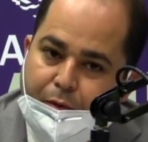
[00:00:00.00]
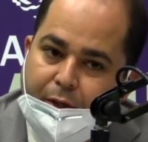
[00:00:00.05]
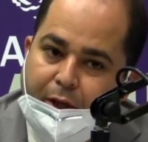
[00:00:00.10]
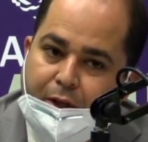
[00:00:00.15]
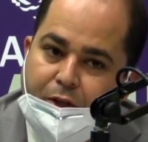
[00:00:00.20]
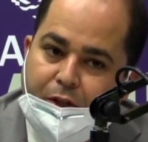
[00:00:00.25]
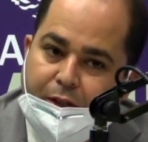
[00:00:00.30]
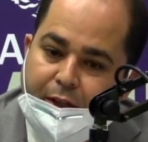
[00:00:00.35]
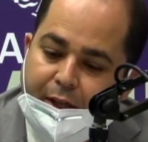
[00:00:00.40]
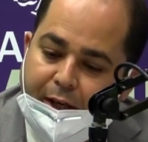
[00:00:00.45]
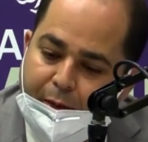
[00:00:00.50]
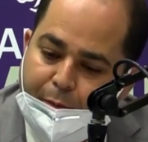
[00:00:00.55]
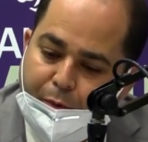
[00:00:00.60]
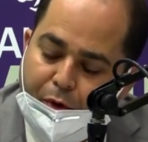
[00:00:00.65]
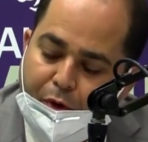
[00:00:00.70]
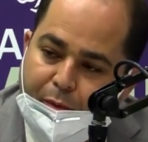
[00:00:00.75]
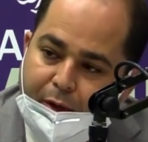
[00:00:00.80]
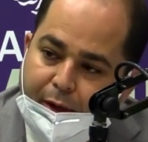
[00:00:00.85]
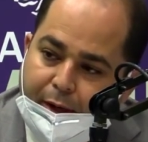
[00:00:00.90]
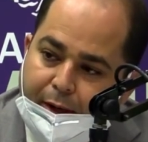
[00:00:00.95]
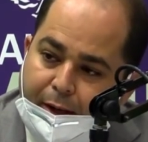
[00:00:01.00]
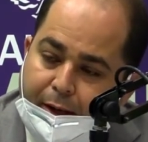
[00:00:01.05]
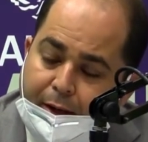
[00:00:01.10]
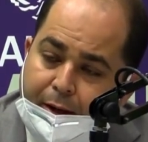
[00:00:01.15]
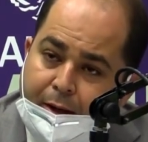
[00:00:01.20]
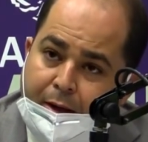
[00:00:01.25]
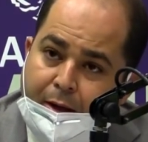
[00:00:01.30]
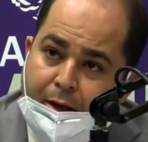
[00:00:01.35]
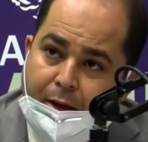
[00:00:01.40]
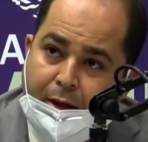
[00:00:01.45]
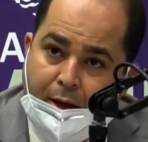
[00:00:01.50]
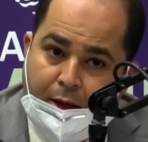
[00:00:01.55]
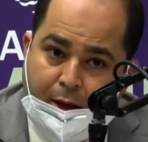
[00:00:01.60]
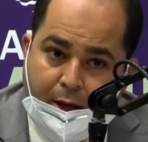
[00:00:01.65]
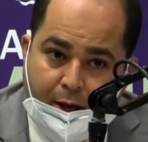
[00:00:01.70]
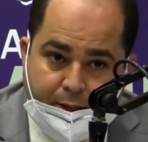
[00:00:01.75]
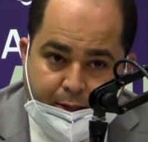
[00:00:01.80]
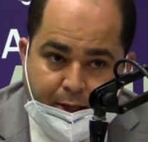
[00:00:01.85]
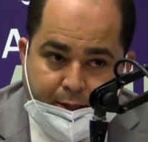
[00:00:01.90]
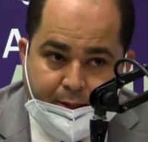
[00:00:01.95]
On a généré les premières clés
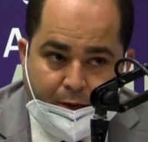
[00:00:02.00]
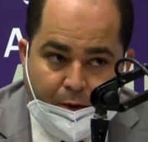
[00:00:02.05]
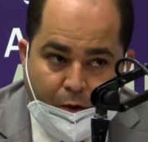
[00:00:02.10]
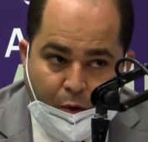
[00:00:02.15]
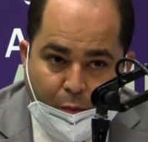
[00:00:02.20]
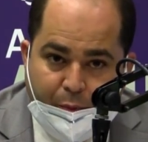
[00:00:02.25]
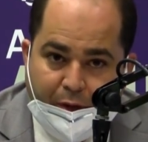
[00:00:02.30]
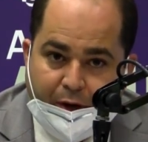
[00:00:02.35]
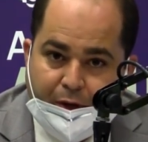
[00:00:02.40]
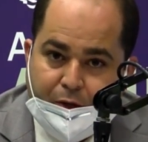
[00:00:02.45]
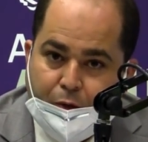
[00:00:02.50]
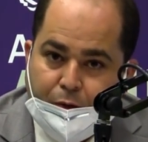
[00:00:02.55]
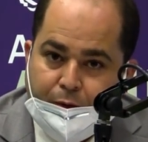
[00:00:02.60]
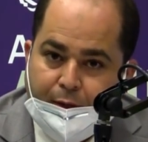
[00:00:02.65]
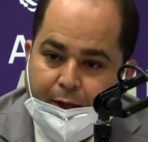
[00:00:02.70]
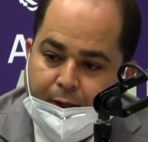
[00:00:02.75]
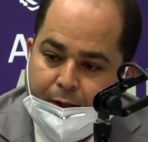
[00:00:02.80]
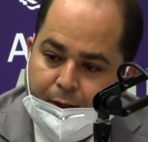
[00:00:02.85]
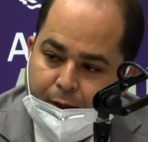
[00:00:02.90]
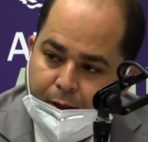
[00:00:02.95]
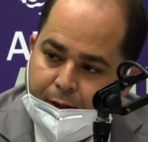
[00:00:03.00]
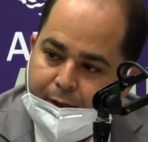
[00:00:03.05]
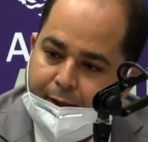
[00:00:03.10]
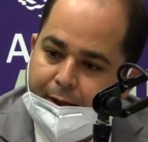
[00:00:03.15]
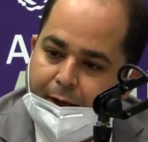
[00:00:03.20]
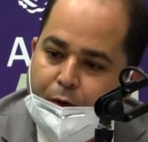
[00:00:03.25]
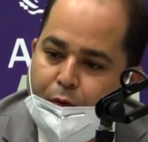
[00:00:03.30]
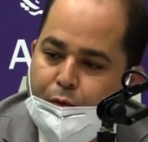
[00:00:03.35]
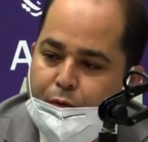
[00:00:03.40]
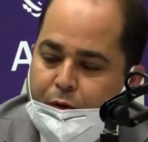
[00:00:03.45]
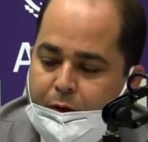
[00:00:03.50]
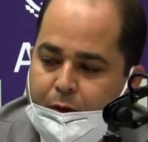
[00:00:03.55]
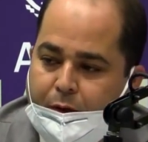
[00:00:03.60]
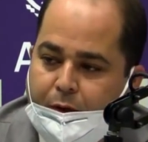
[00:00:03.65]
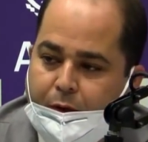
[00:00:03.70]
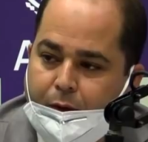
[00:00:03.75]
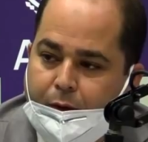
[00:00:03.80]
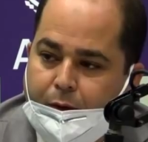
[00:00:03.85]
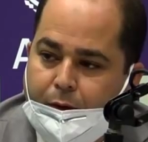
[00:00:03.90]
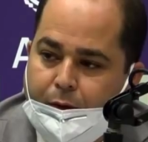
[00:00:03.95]
et ça sera opérationnel dès la levée
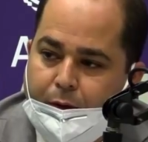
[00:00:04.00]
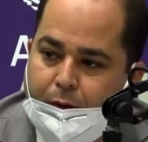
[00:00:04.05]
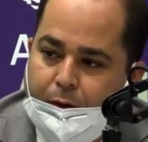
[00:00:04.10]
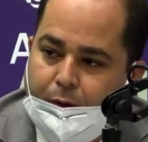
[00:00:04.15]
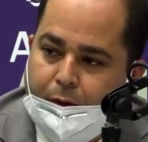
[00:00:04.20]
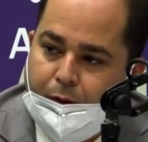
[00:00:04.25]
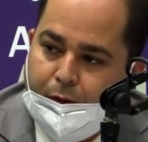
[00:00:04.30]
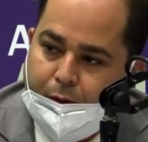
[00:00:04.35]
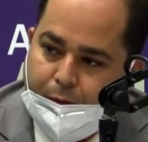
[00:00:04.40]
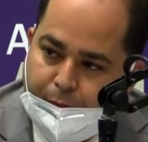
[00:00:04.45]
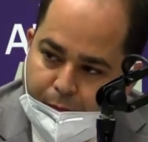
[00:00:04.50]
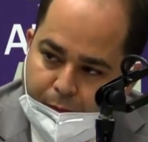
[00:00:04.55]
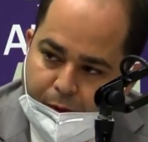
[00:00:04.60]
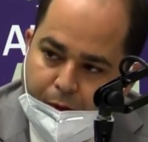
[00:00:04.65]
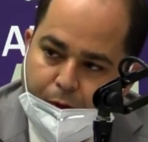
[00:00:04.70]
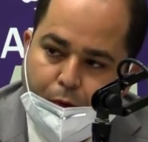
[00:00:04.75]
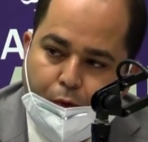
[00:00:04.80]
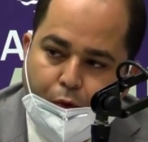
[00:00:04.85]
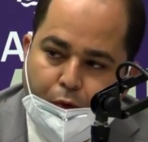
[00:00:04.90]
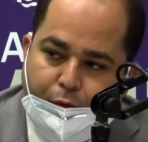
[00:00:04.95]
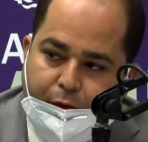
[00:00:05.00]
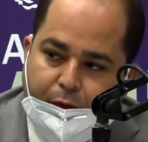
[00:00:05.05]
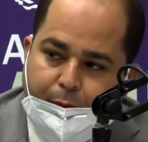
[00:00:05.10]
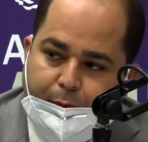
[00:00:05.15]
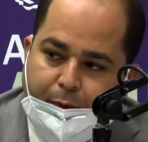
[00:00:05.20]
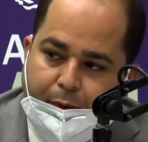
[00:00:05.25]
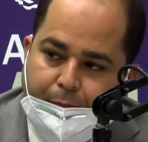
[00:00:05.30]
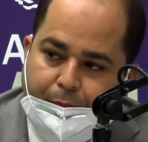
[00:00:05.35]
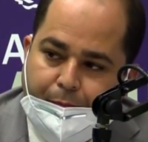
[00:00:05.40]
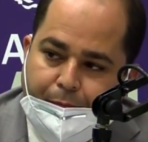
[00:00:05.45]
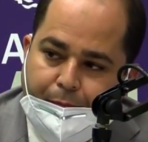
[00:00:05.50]
du confinement.